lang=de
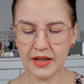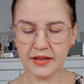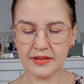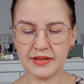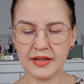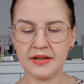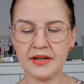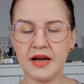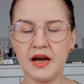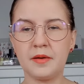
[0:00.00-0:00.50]

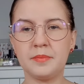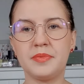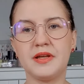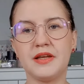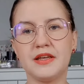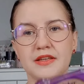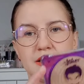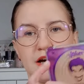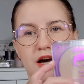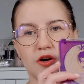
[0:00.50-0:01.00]
Dann habe
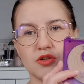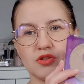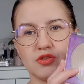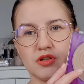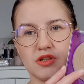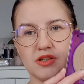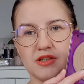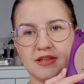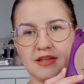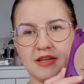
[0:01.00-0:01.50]
ich
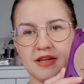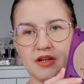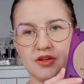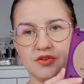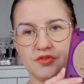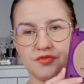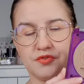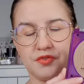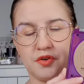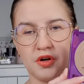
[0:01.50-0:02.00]

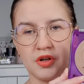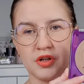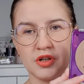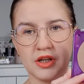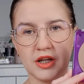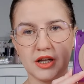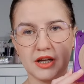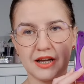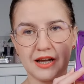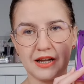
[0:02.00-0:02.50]
aussortiert
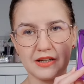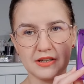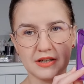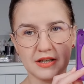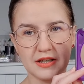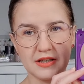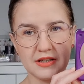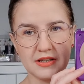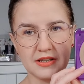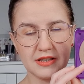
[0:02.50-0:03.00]
von
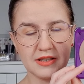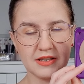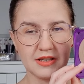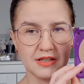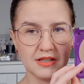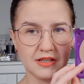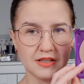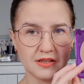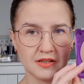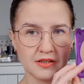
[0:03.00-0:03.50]
Catrice
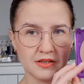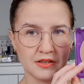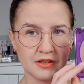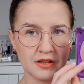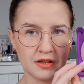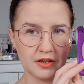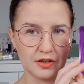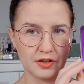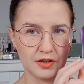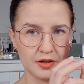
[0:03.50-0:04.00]
diesen